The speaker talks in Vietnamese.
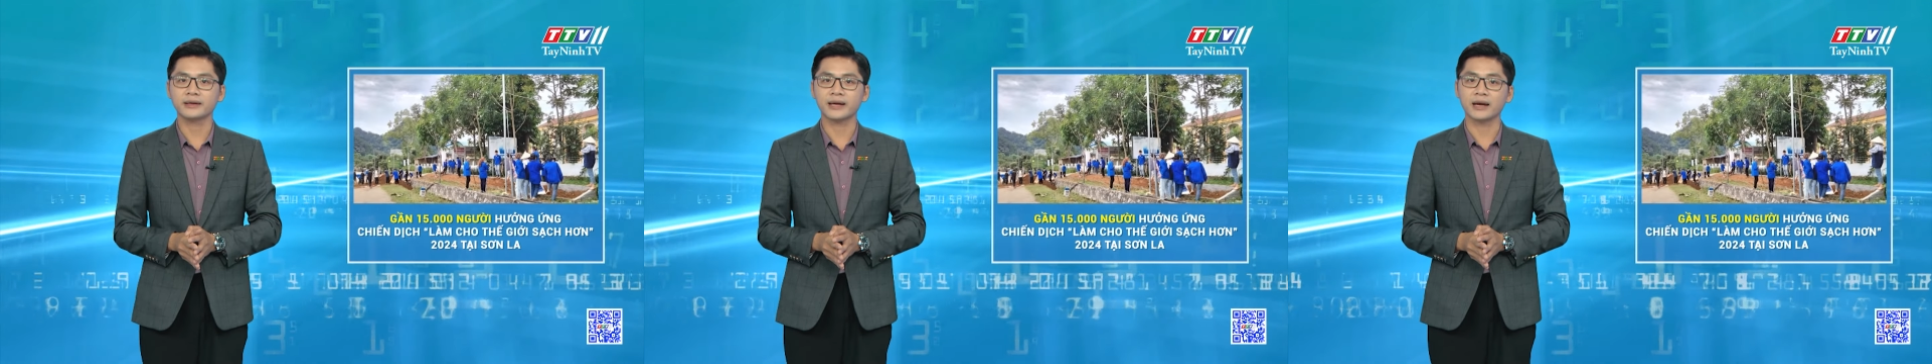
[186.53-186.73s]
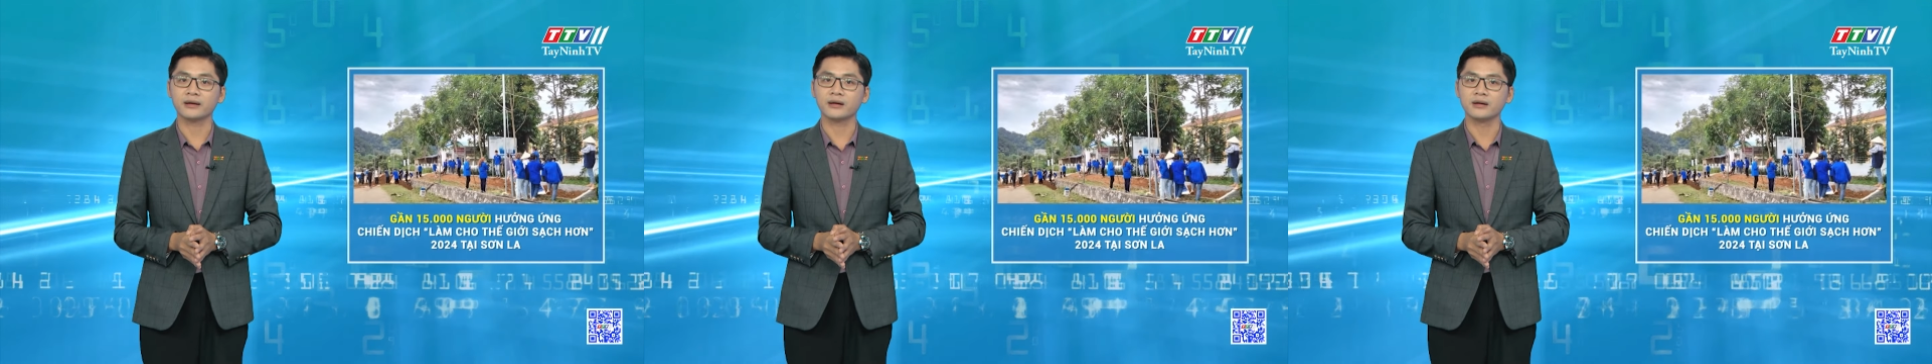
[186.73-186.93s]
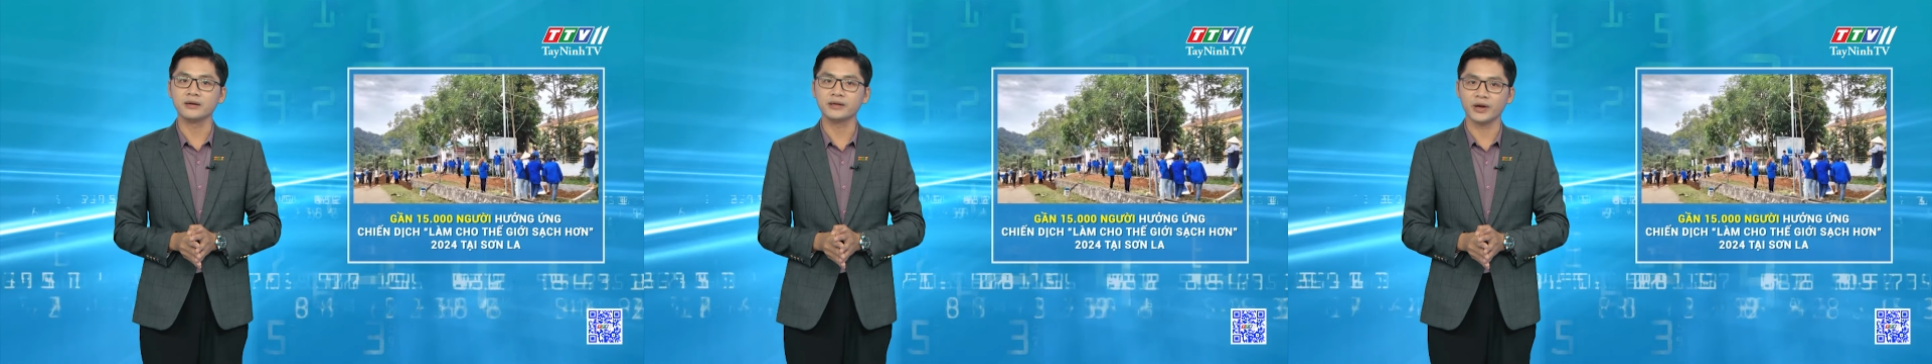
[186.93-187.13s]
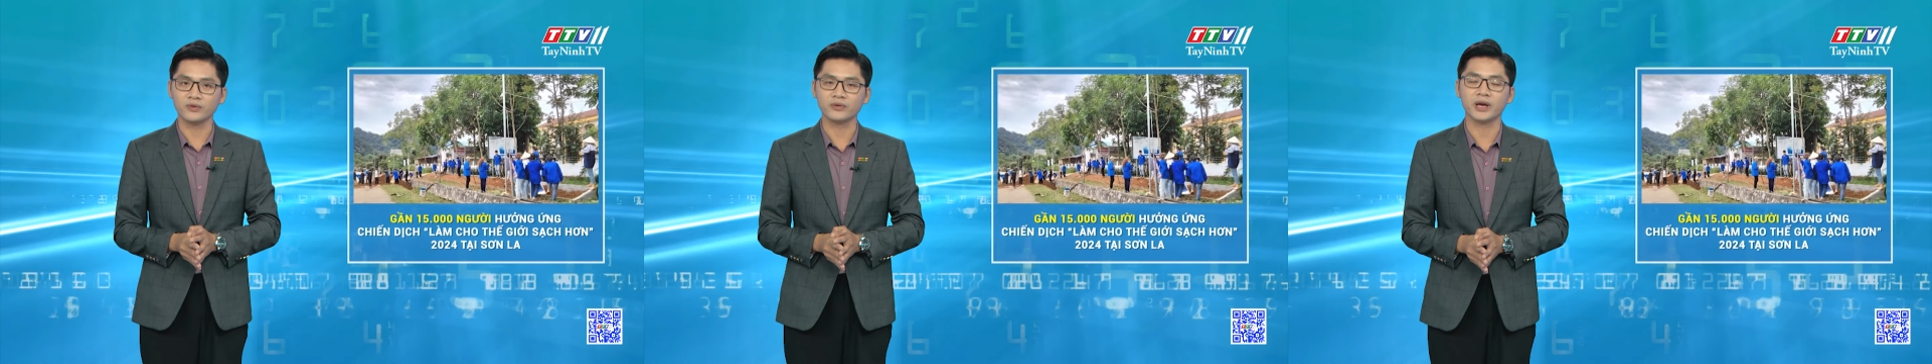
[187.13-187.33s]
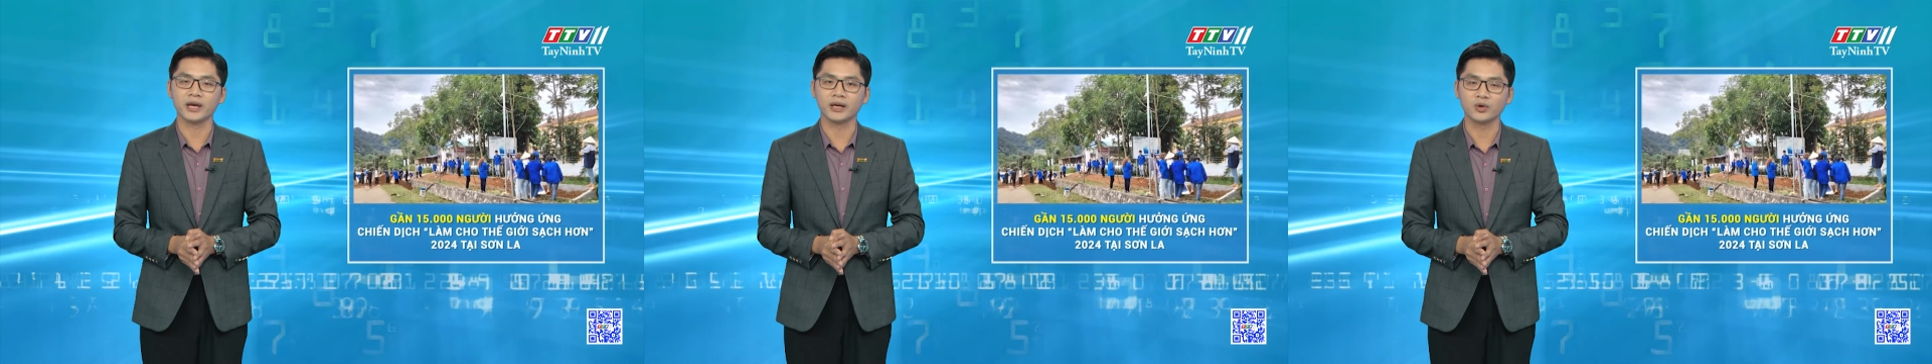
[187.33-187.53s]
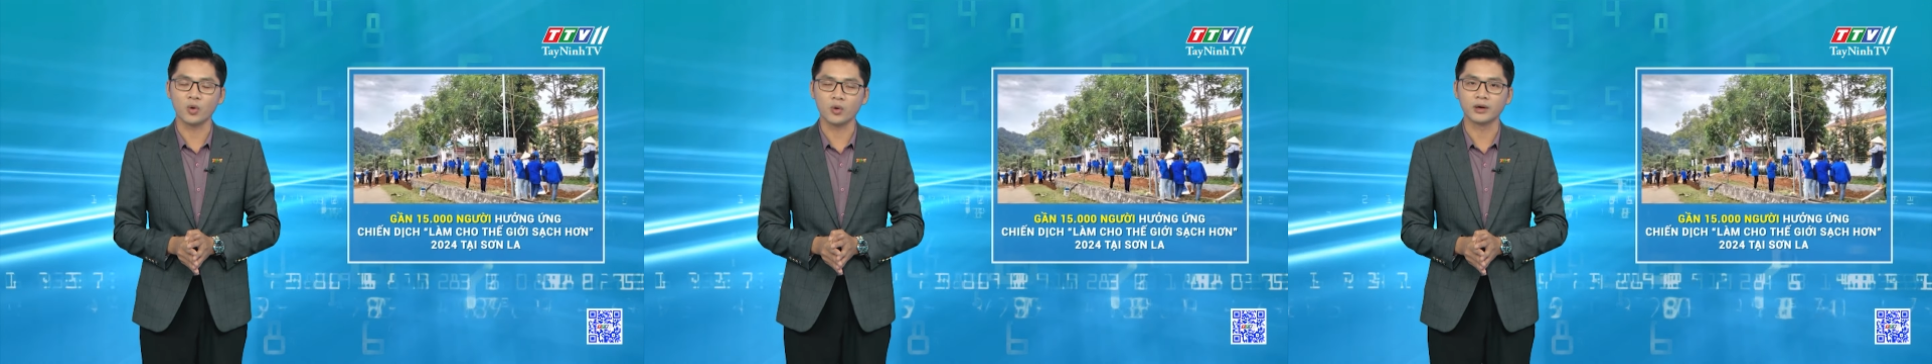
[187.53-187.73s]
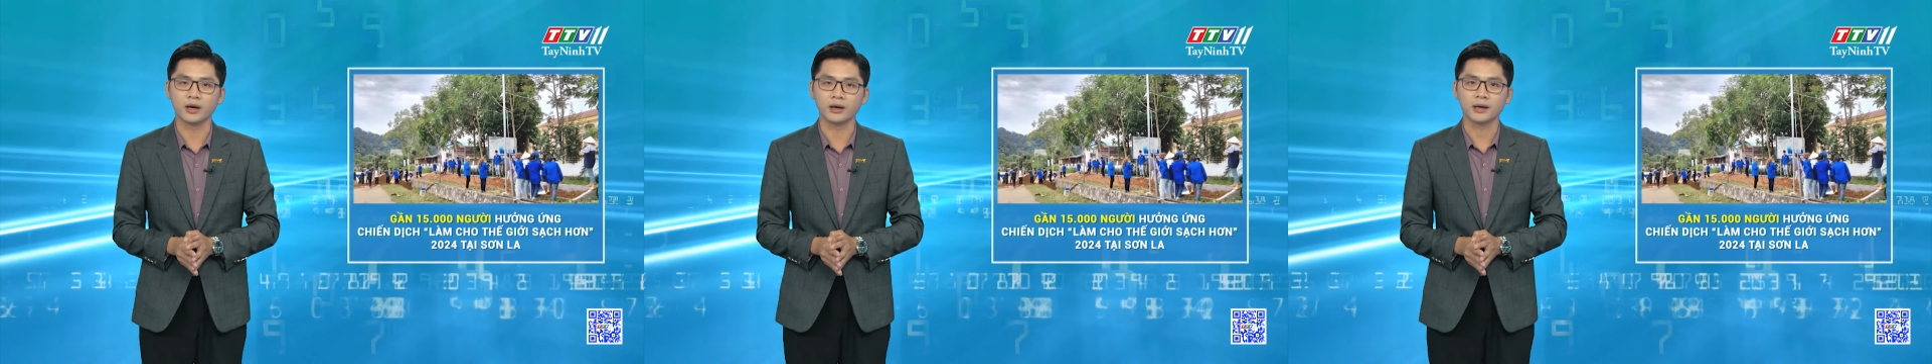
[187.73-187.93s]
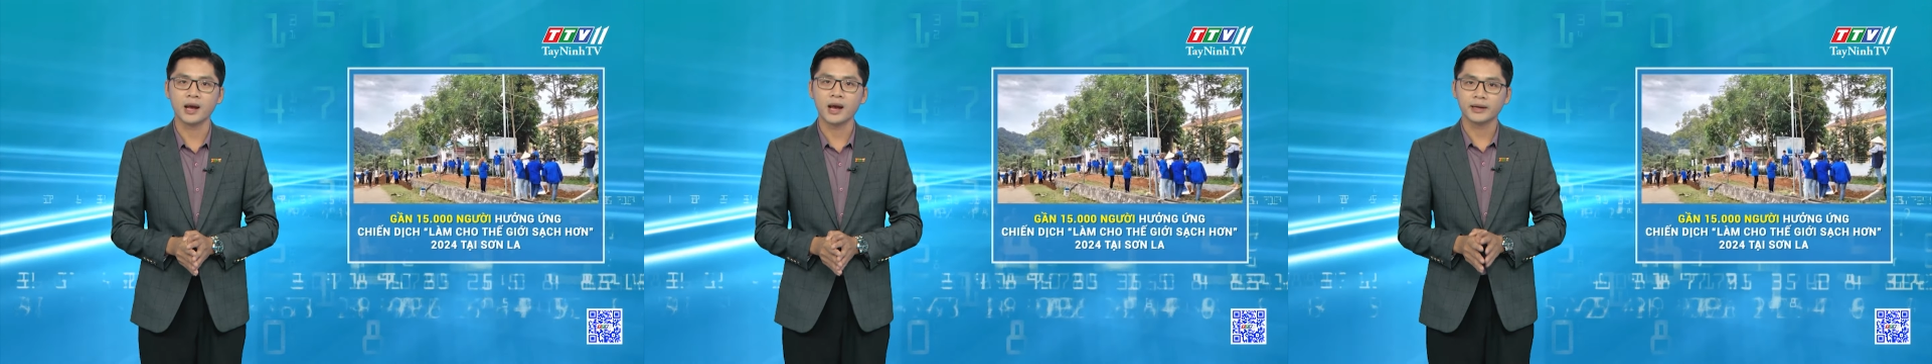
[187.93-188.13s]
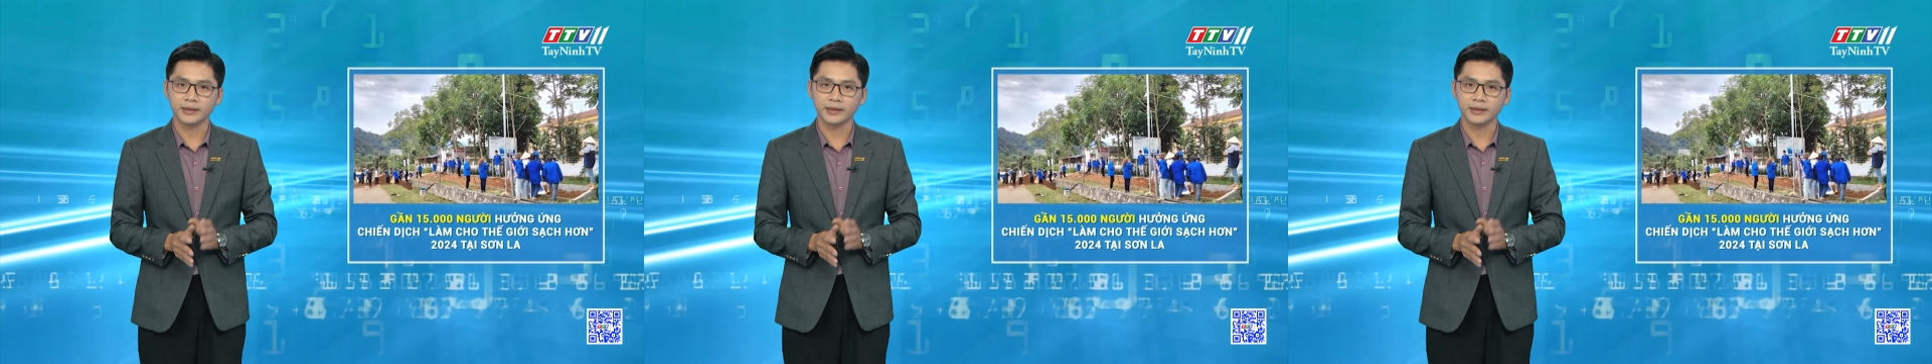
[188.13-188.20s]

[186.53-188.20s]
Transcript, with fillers: căn cứ điều kiện nguồn lực